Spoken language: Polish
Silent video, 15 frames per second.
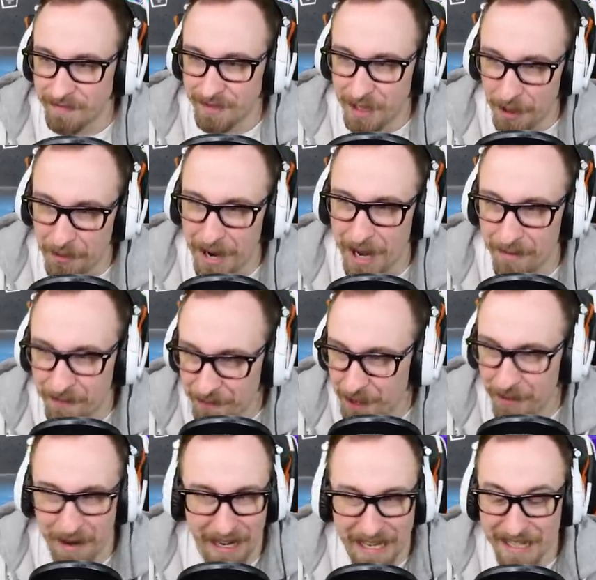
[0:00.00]
Dobra,
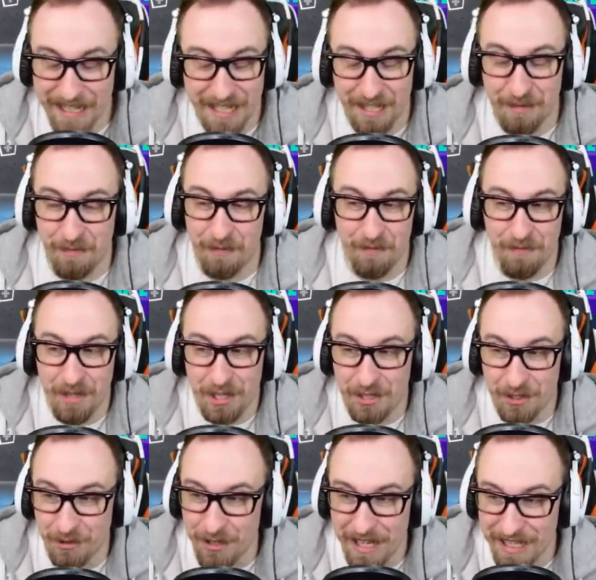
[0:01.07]
dobra, jesteś Siema.
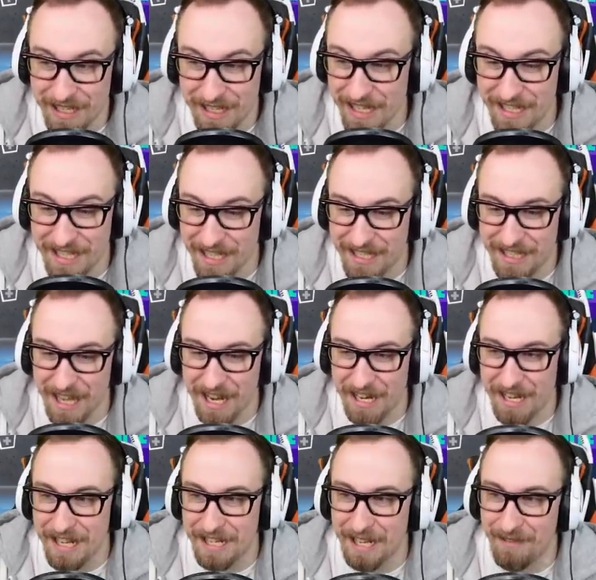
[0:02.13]
mistrzu, jest, jesteś stary
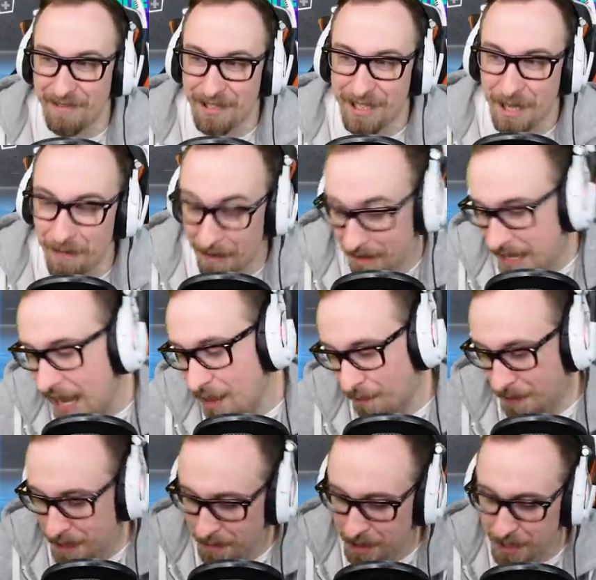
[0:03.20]
hitem. Siema, nie no,
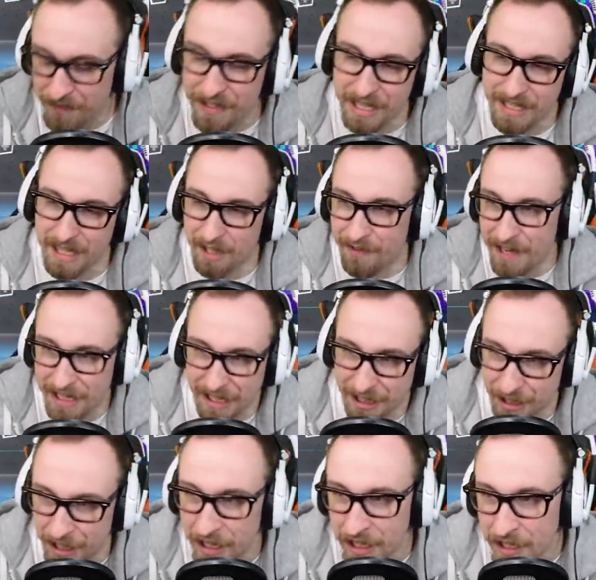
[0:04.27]
będziemy się widzieć za chwilę,
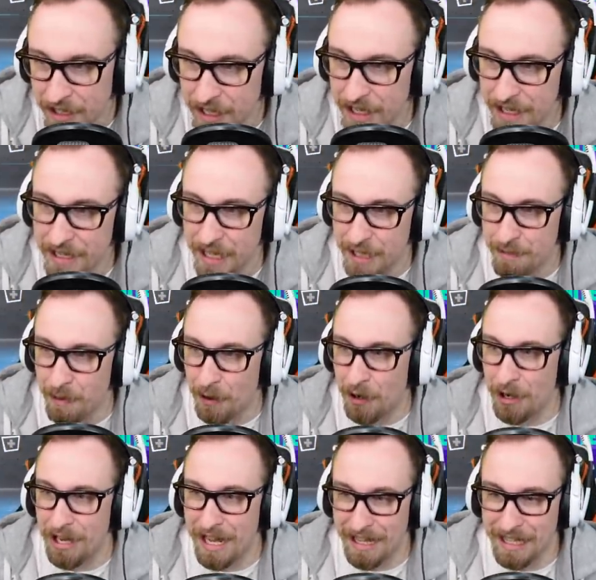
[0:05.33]
także e, no, na dobra.
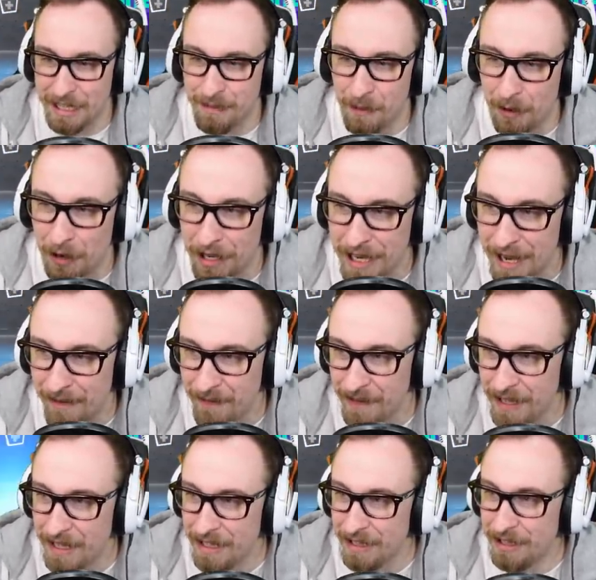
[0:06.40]
spokojnie, na spokojnie.
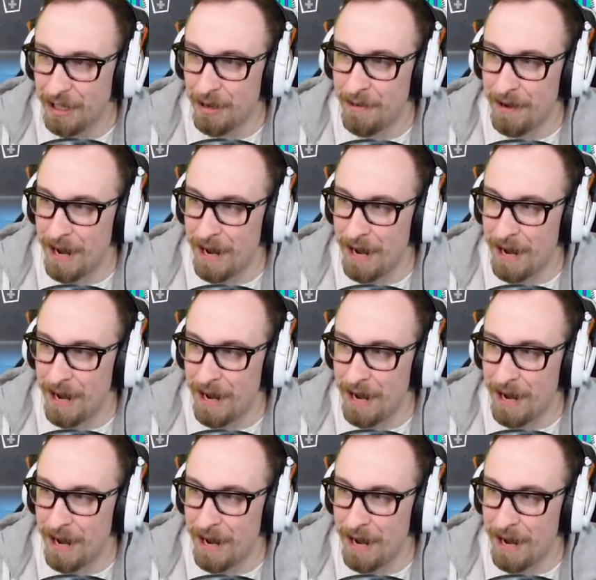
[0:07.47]
Dobra, powodzenia.